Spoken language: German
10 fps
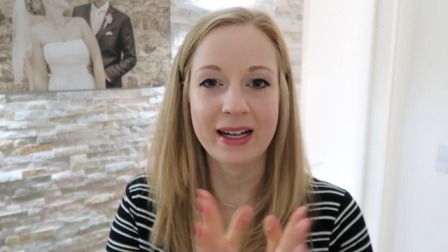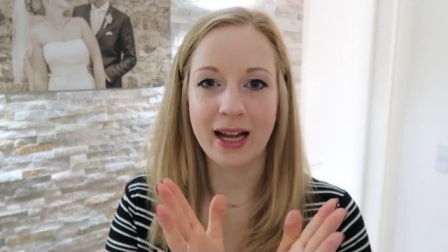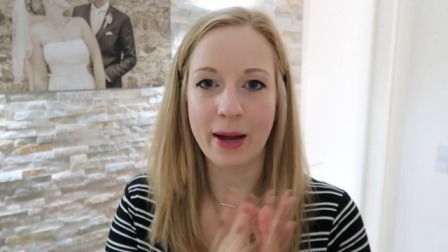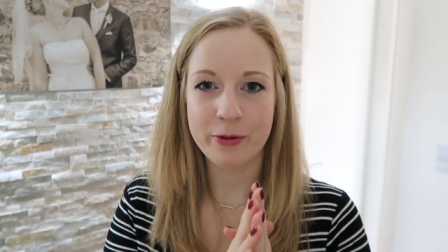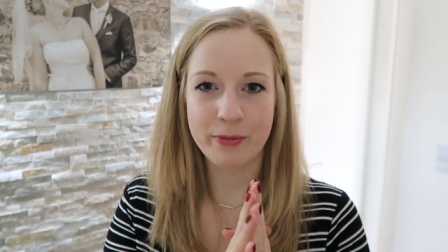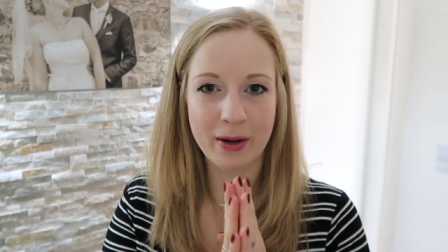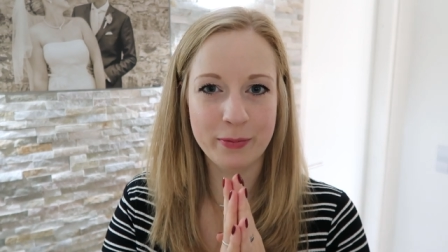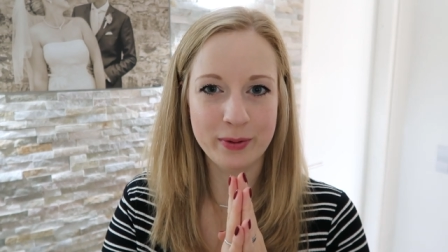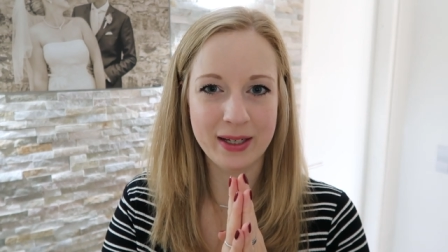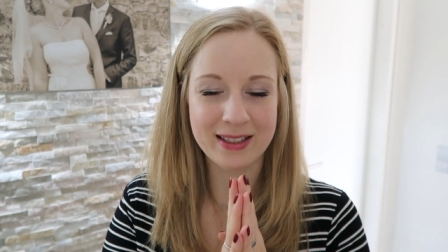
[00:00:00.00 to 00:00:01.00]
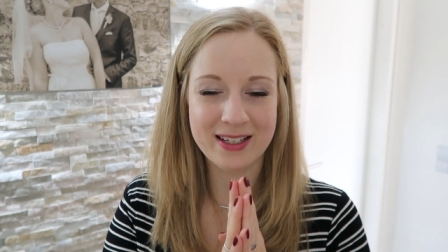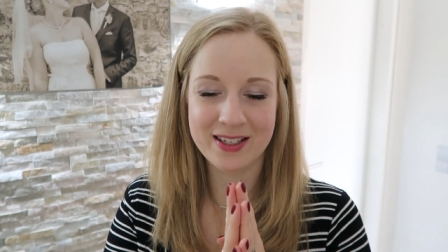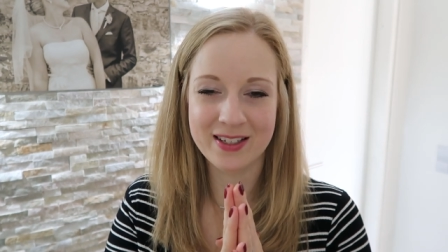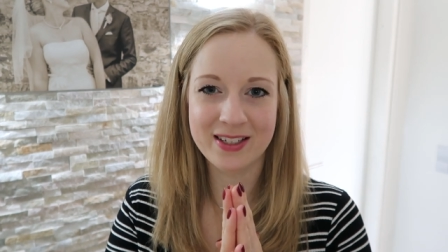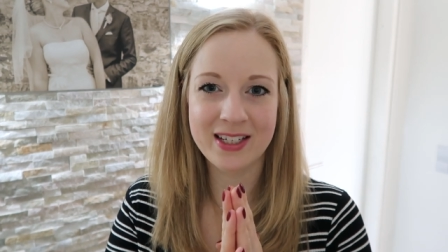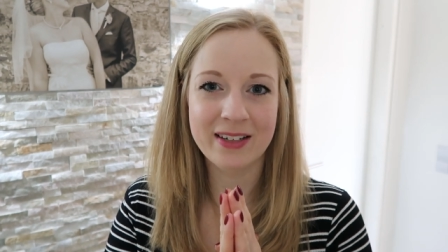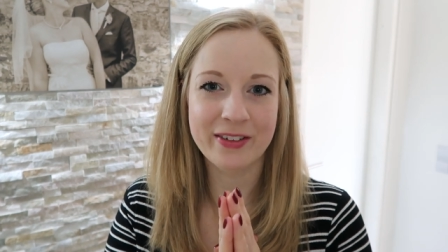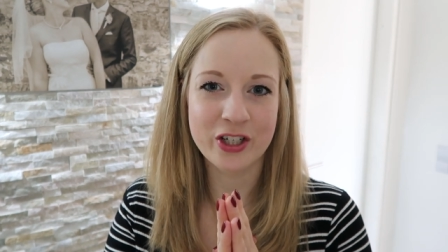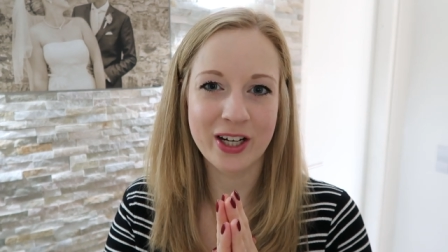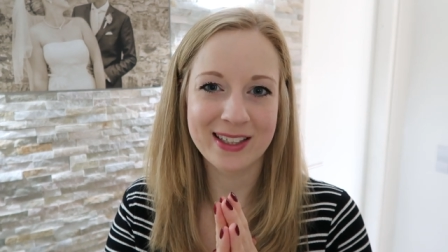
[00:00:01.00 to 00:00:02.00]
Da habe ich mir aber überlegt, dass ich die ja
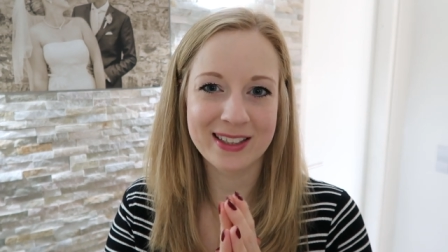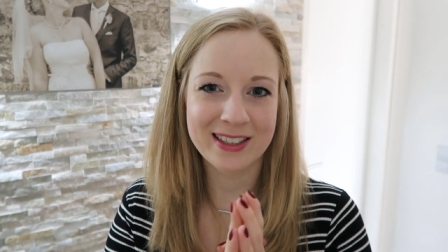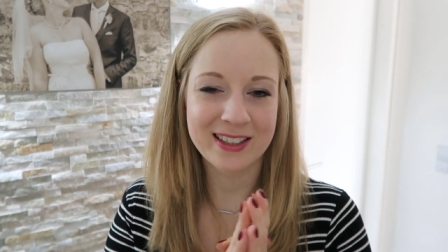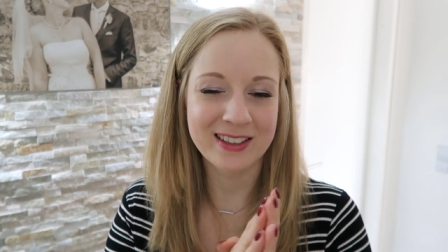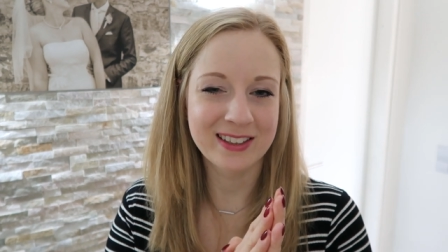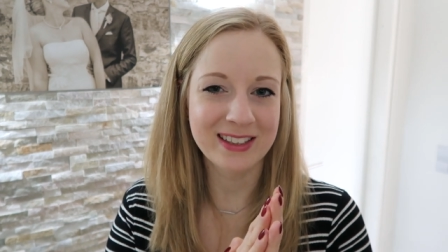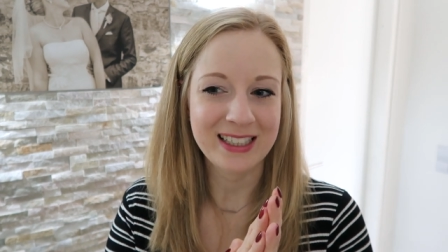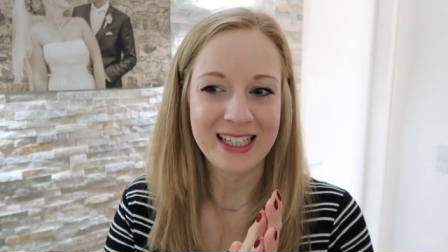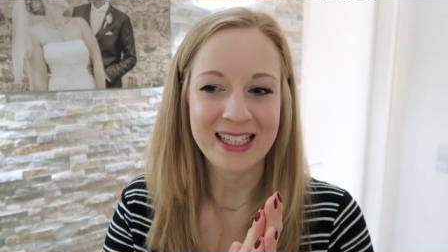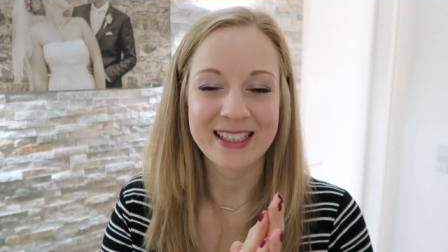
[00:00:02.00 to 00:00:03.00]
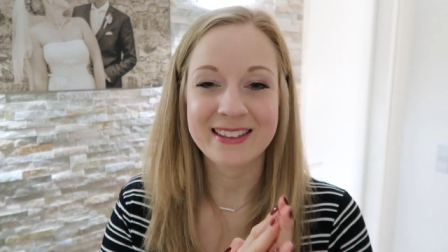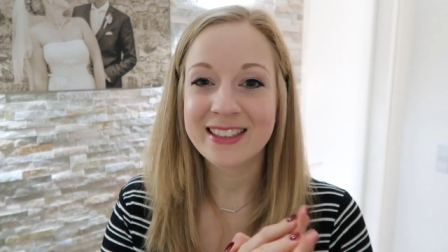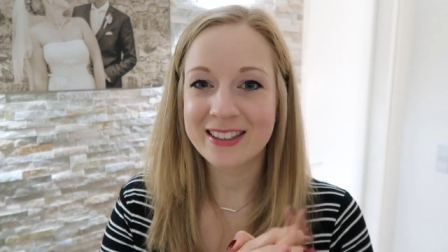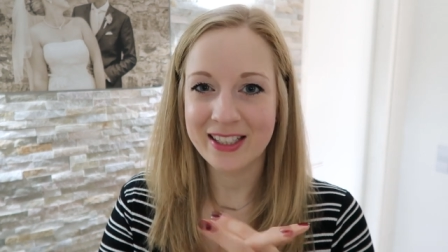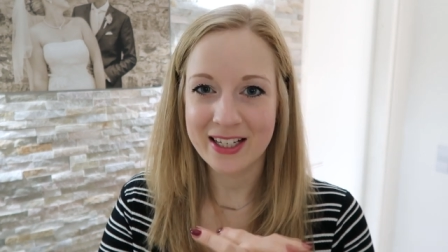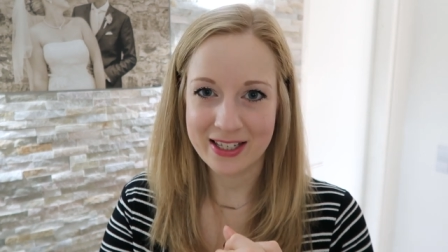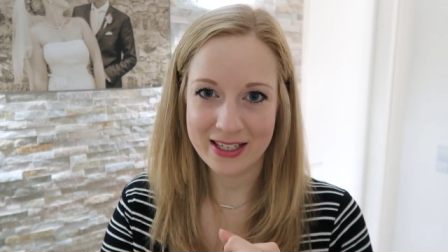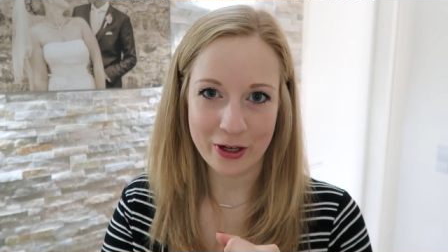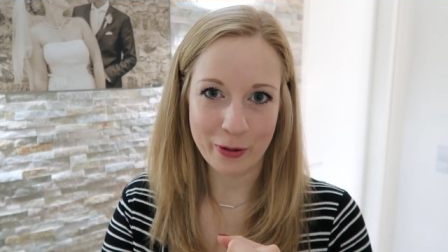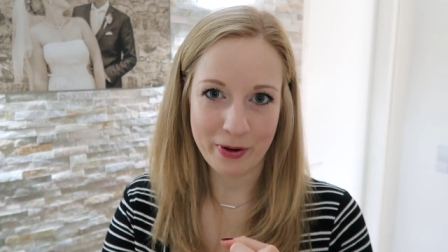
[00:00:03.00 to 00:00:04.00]
wahrscheinlich äh, nicht nächstes
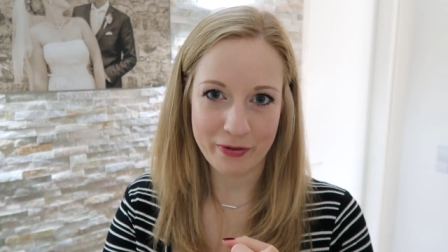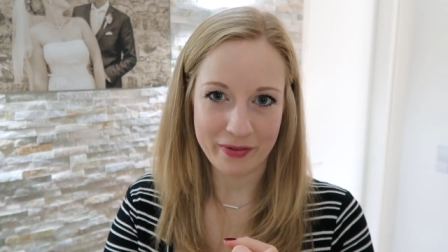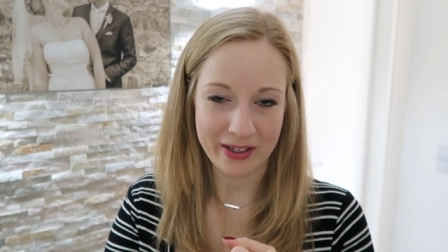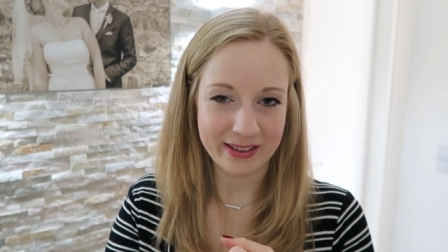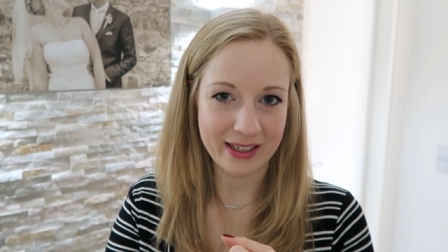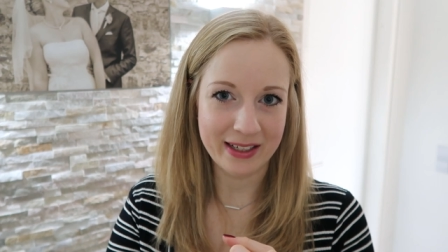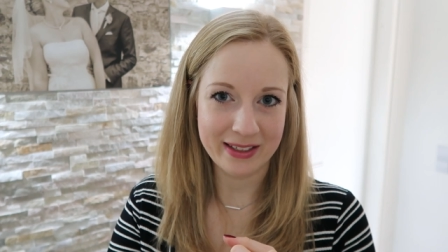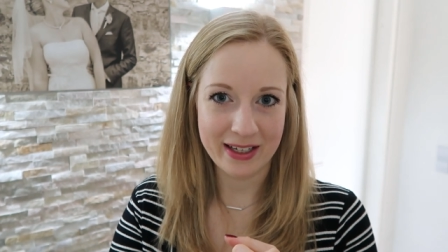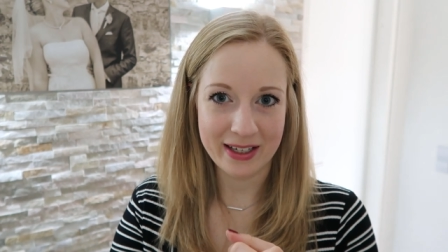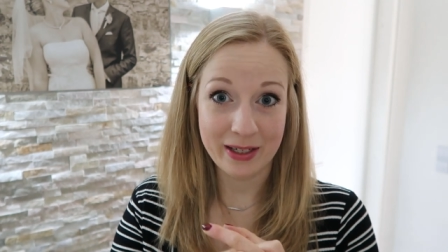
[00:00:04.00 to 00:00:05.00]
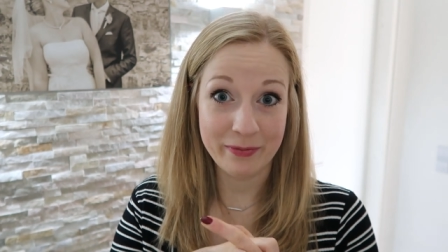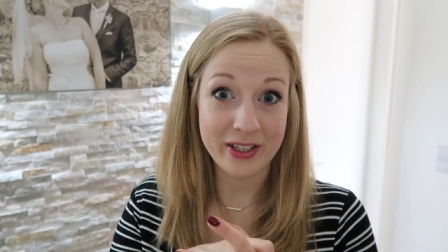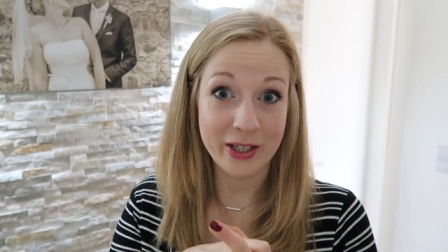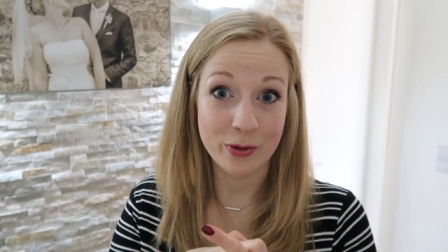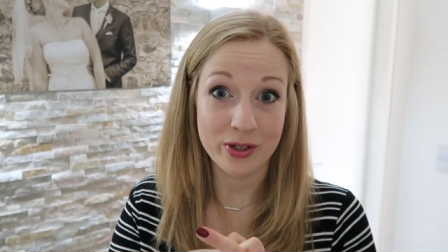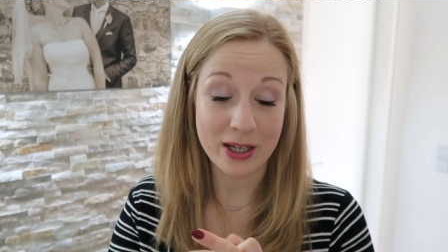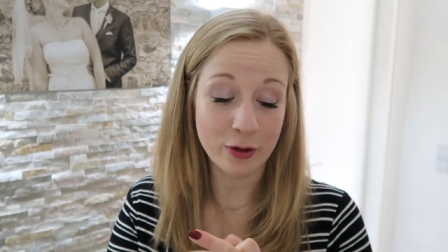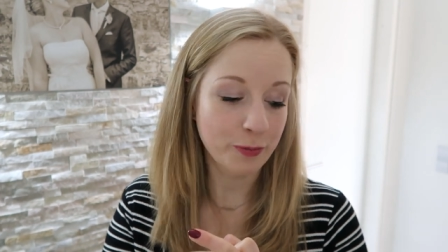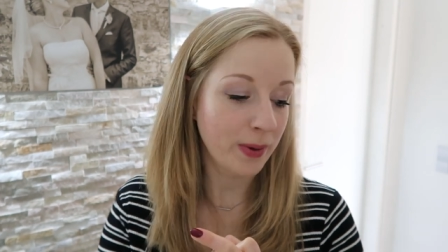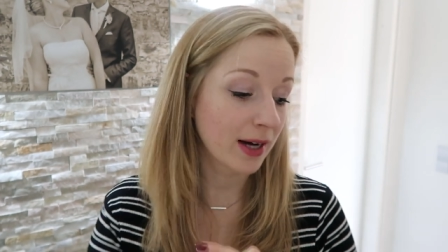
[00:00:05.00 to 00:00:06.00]
Jahr nochmal verwenden kann, je nachdem wie Nino das
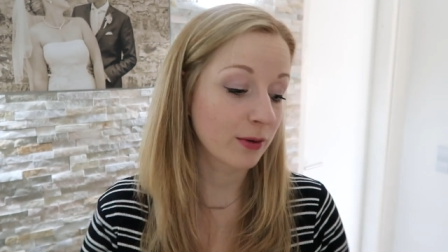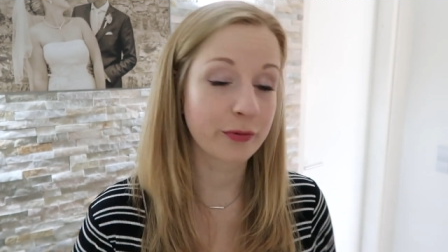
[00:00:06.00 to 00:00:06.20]
aufpackt.